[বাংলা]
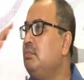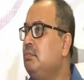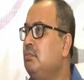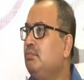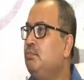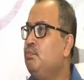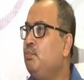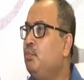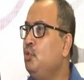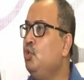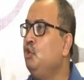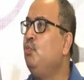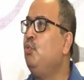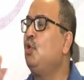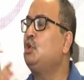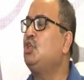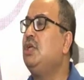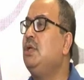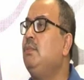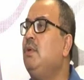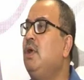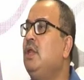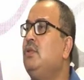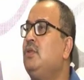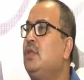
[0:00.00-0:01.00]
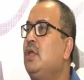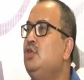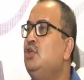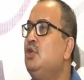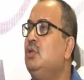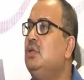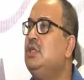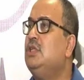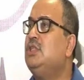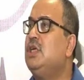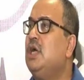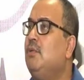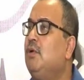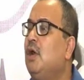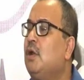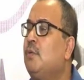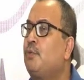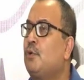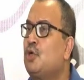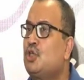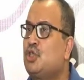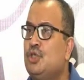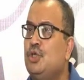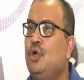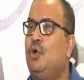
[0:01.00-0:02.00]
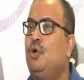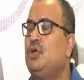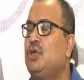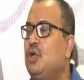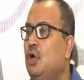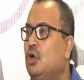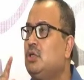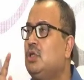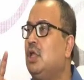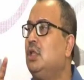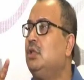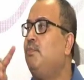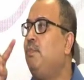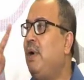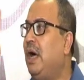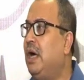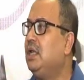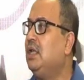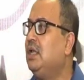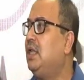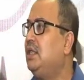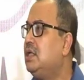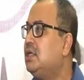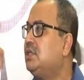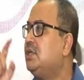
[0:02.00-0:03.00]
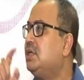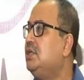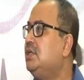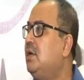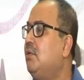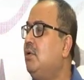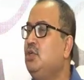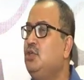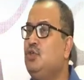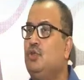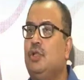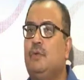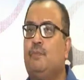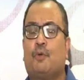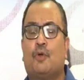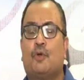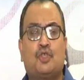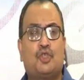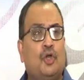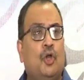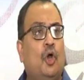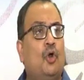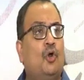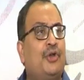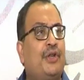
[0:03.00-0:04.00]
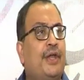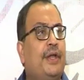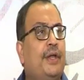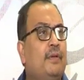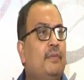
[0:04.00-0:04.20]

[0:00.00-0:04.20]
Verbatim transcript: পূর্ব সীমান্তে যদি যাওয়ার প্রশ্ন ওঠে অর্থাৎ বাংলাদেশে যাওয়ার যদি প্রশ্ন ওঠে